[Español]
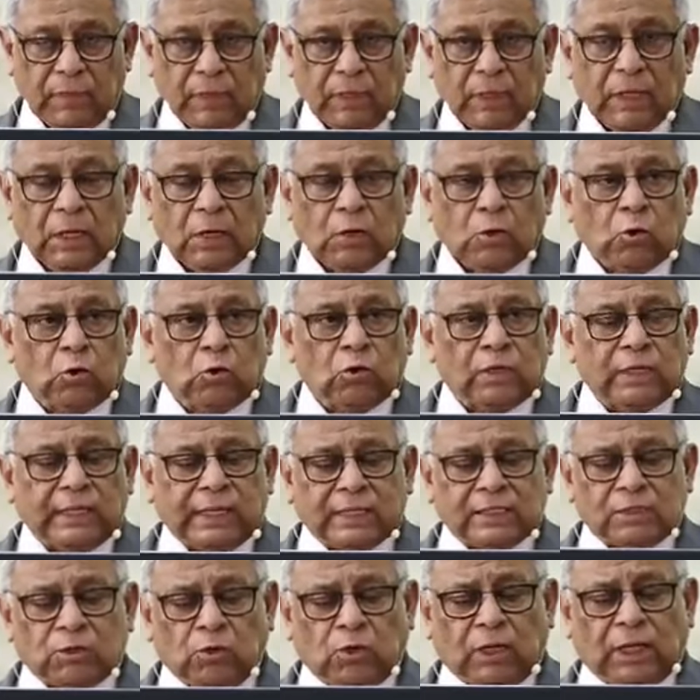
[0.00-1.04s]
con
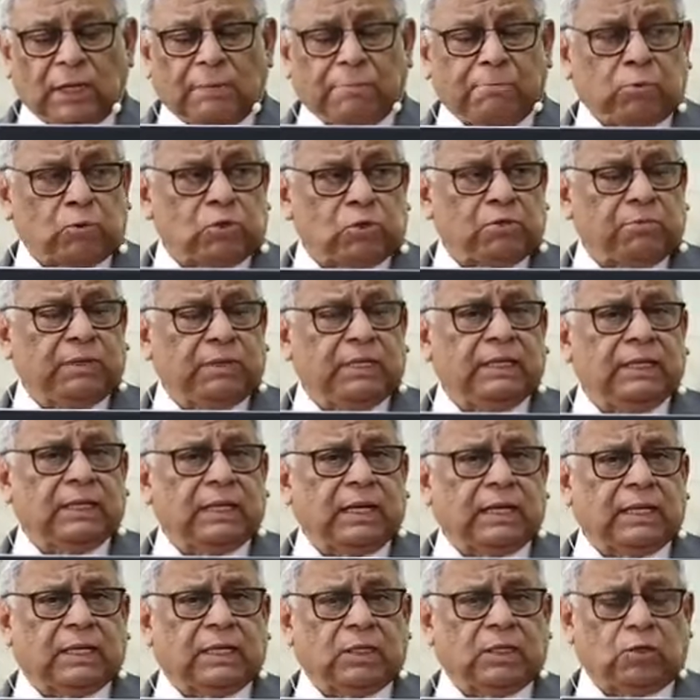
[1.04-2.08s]
relación a la
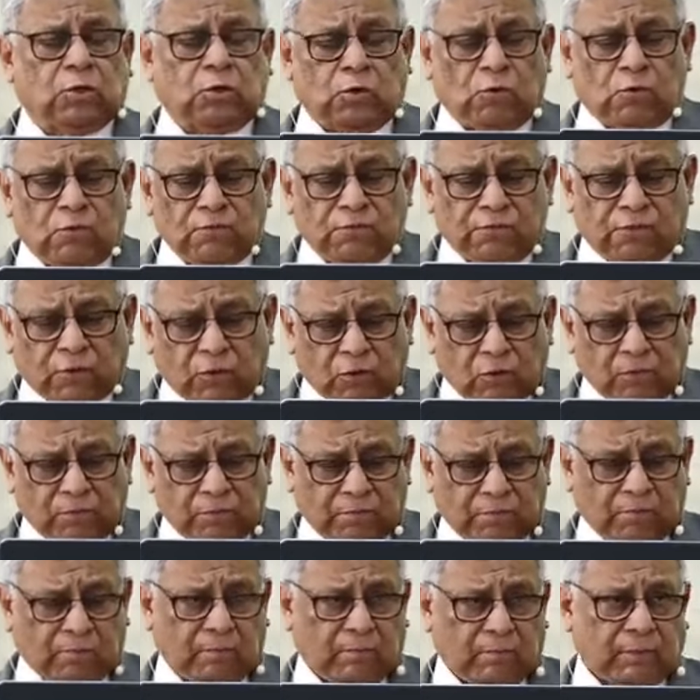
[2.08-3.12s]
posibilidad de triunfo
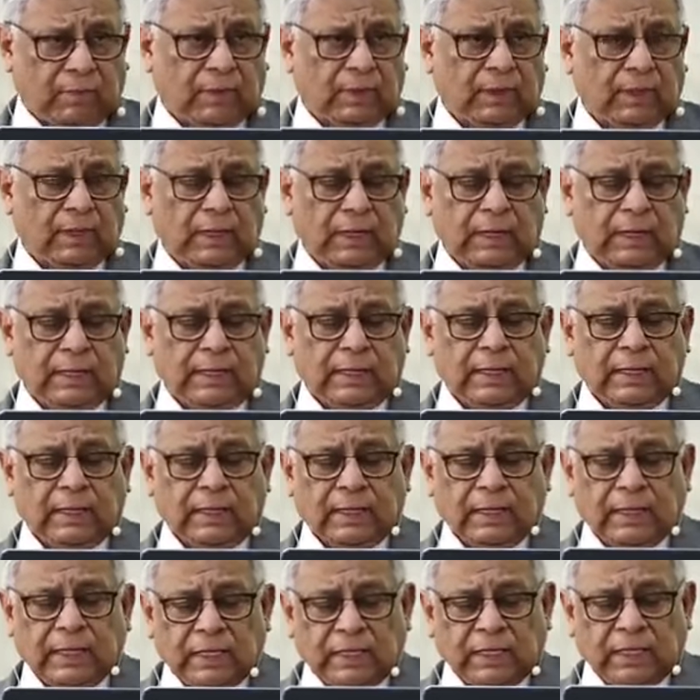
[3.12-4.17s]

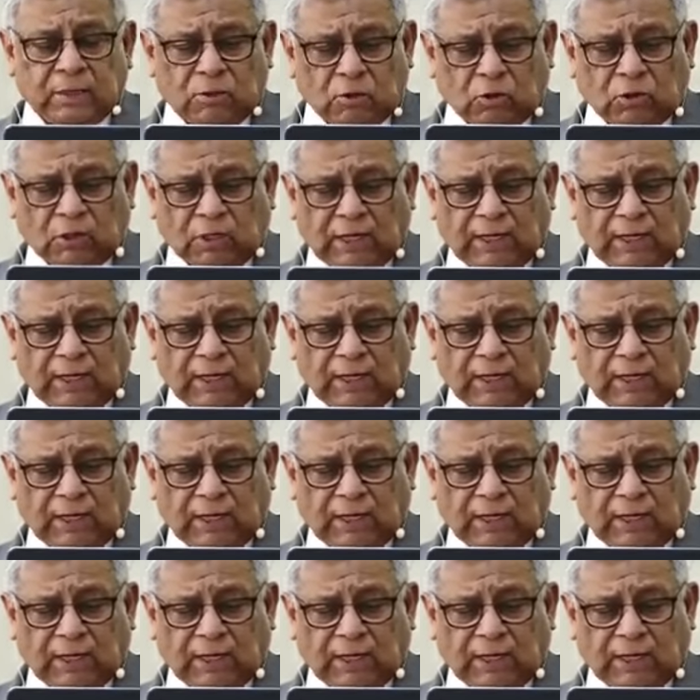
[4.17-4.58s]
y derrota.